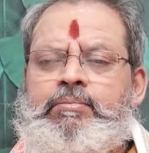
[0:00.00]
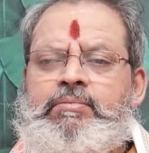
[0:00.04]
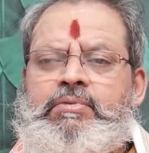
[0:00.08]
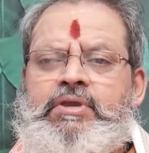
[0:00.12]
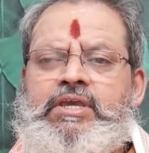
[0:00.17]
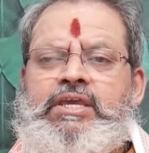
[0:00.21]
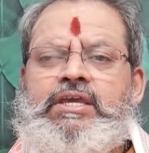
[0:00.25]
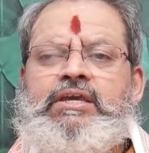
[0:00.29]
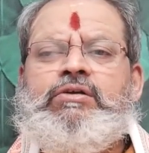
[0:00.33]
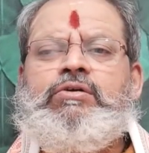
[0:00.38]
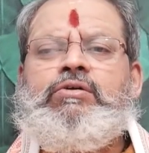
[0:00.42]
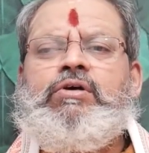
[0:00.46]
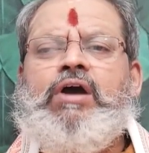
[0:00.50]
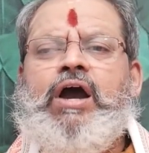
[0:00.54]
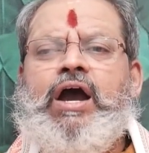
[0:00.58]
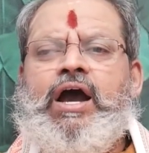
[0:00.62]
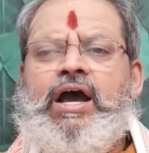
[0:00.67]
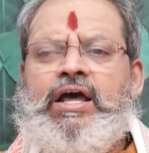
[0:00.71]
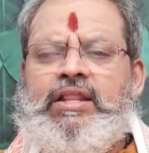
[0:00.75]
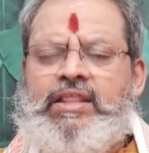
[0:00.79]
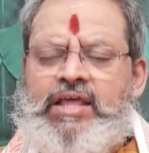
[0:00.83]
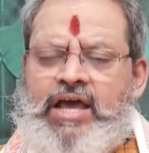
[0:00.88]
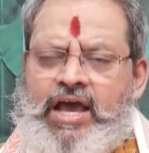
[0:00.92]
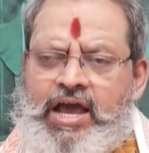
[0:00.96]
మీకు
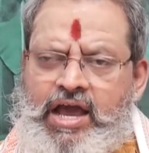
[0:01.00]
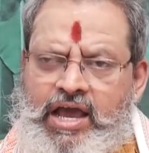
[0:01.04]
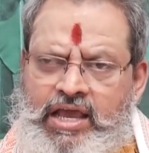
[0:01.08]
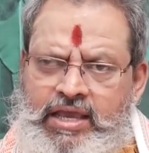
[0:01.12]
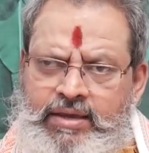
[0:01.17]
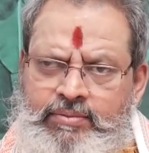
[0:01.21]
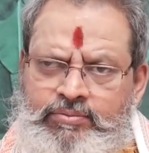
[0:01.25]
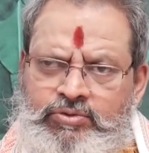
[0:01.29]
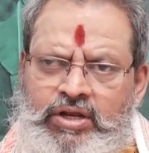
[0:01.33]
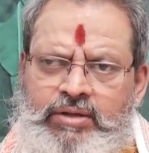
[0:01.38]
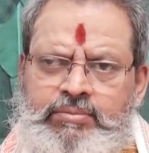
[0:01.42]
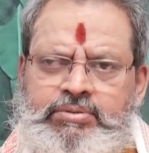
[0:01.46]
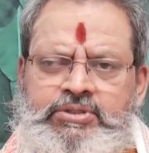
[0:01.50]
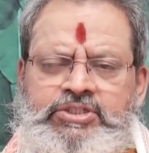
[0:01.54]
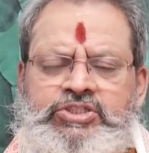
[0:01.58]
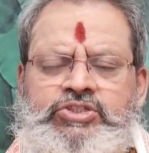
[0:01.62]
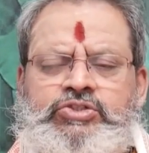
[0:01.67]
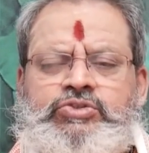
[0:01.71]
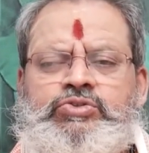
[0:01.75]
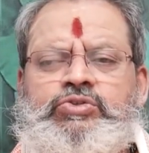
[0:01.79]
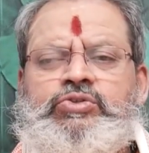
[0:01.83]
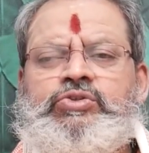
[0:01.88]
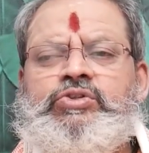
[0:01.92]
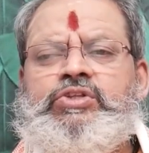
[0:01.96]
ఆదాయము
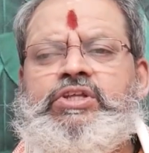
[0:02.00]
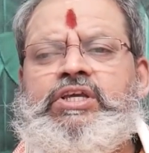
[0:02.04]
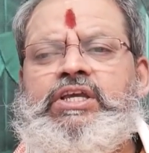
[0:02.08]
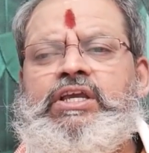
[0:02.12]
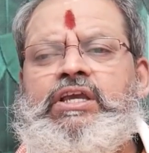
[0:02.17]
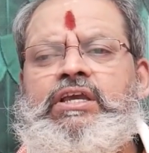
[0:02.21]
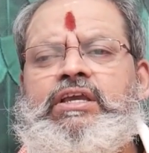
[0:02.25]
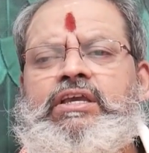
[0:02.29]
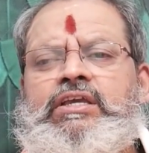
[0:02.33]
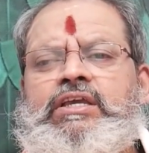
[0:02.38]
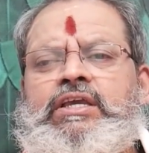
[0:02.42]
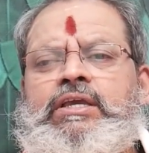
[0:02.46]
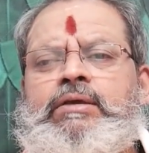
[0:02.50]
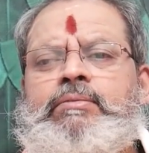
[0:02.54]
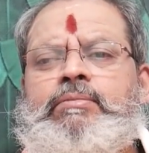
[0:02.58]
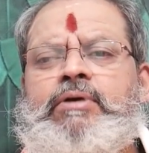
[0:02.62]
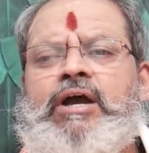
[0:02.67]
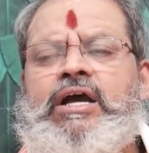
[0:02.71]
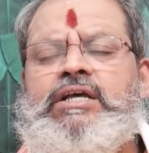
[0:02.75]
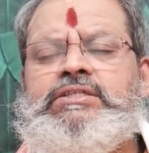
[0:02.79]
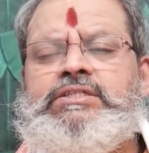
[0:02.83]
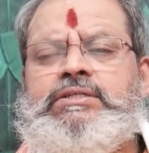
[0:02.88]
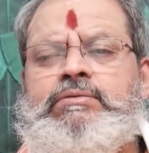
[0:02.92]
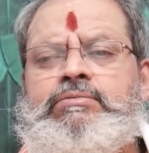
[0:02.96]
లభిస్తుంది ఈ
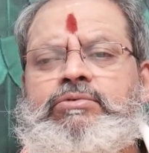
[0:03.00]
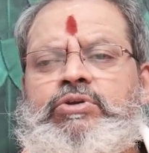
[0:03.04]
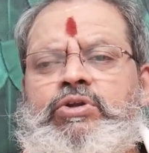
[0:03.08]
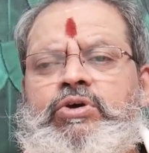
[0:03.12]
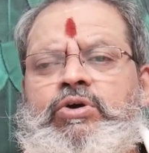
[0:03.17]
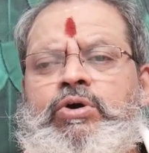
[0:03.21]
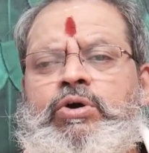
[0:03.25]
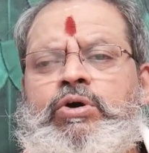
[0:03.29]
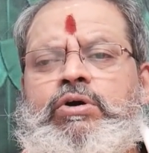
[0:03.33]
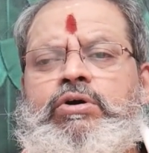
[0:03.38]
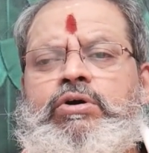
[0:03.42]
మాసములో